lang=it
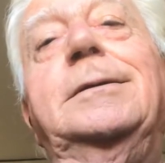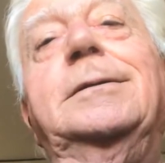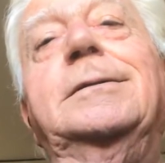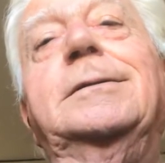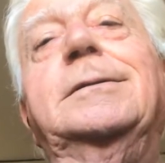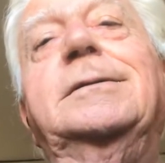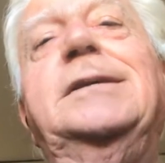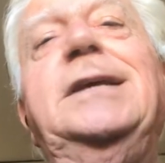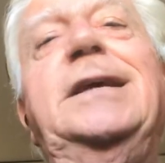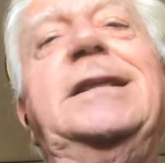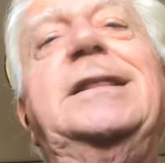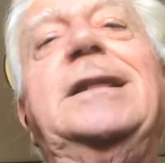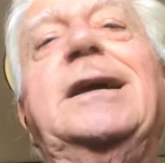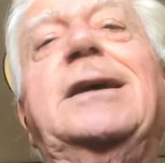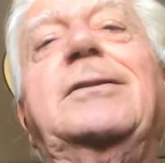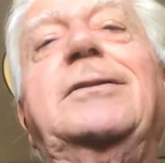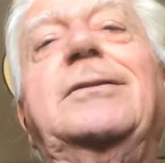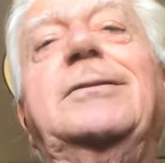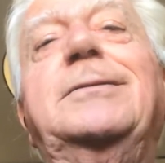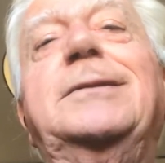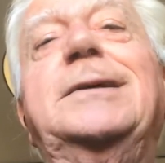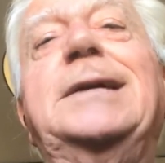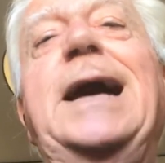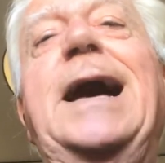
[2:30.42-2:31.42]

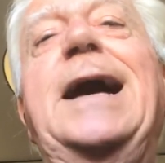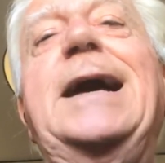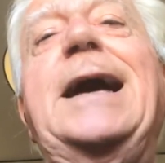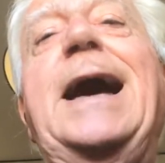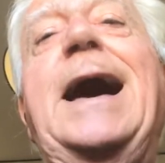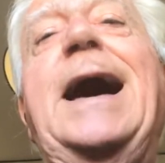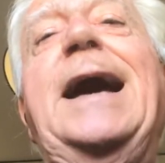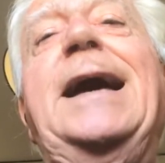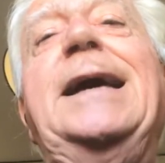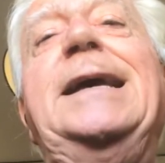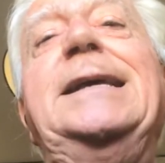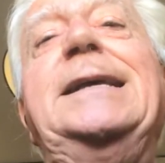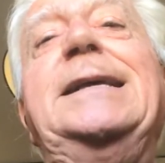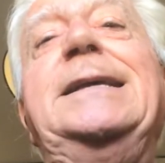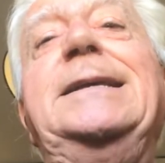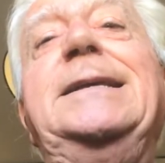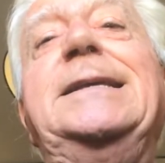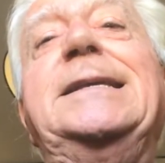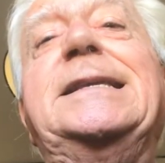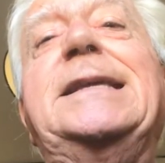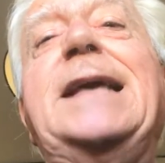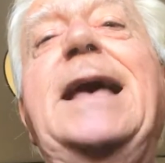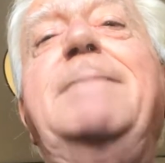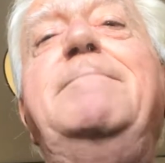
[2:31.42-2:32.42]
Sindaco,
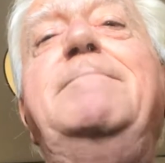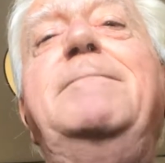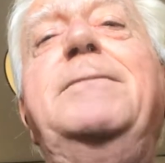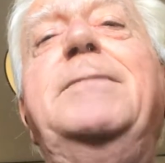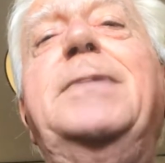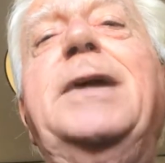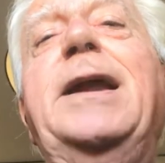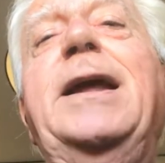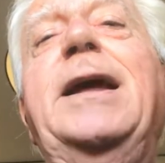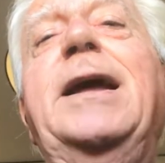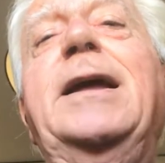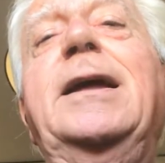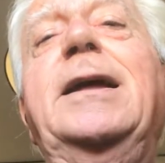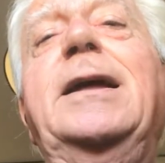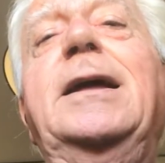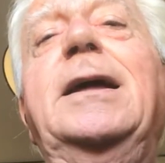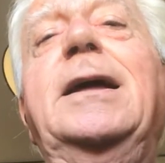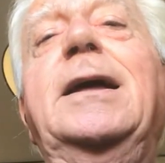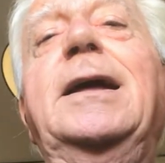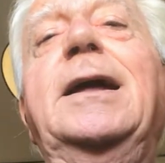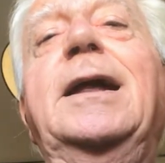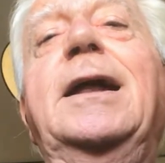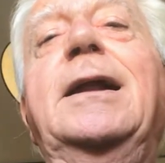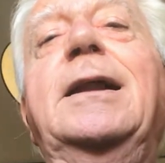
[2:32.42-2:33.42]
hai sempre
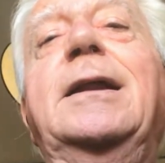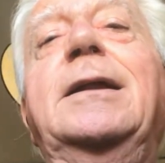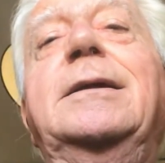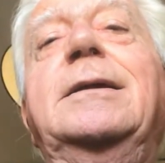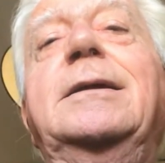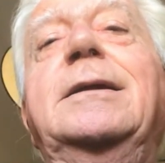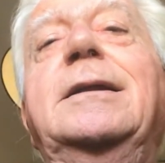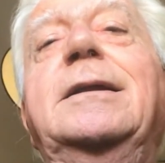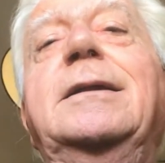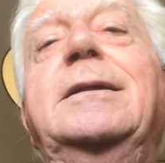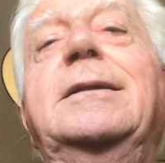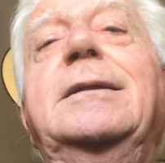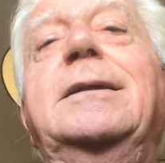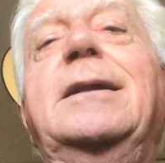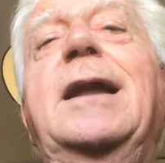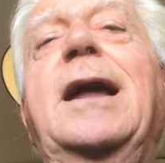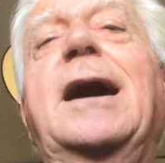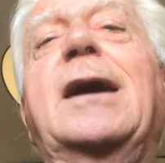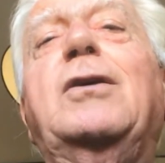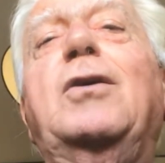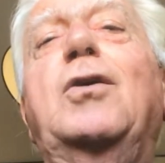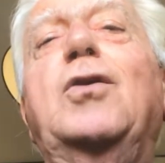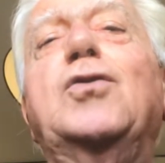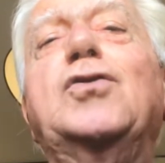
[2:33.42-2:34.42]

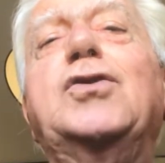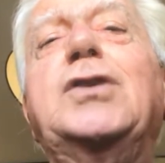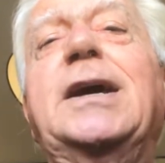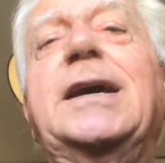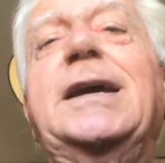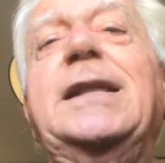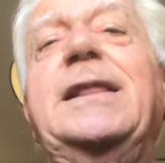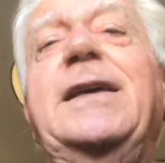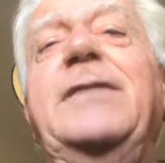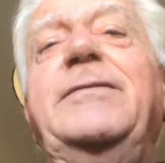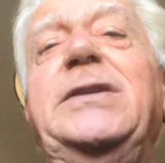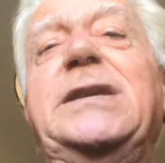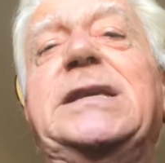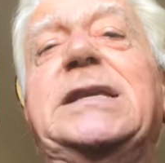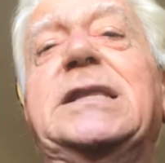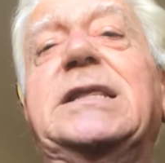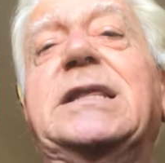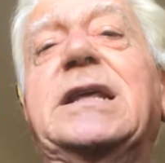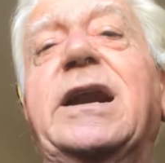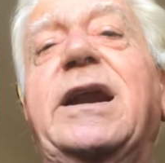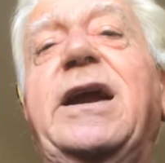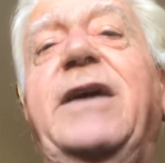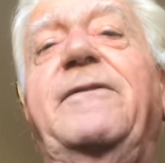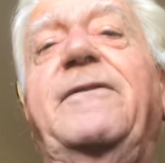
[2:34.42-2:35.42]
la cosa che devi
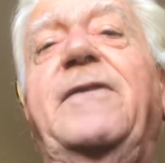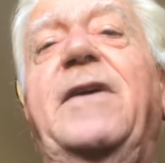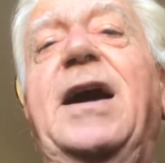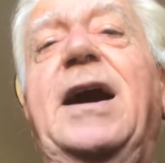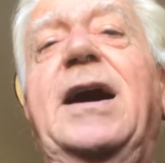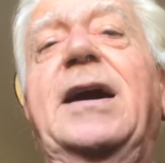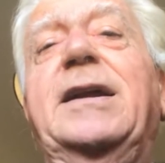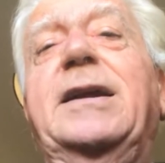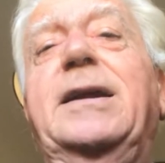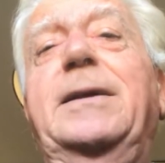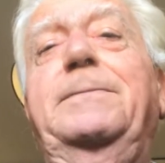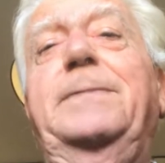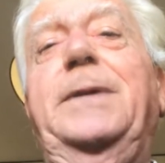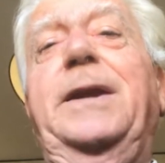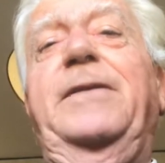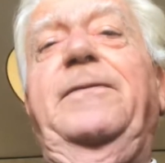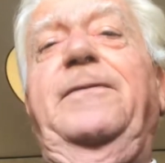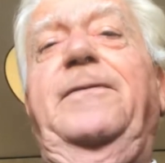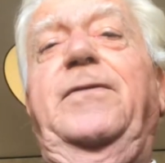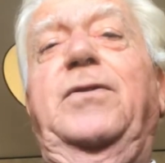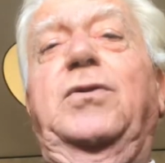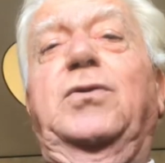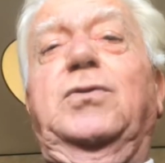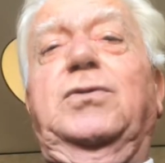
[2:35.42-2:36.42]
strafare
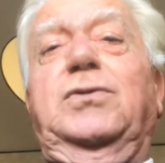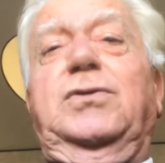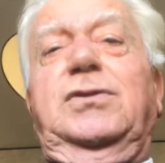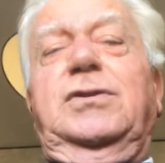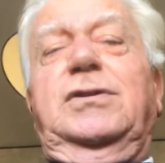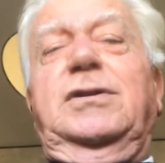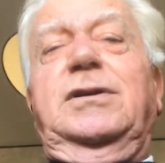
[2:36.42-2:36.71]
per forza.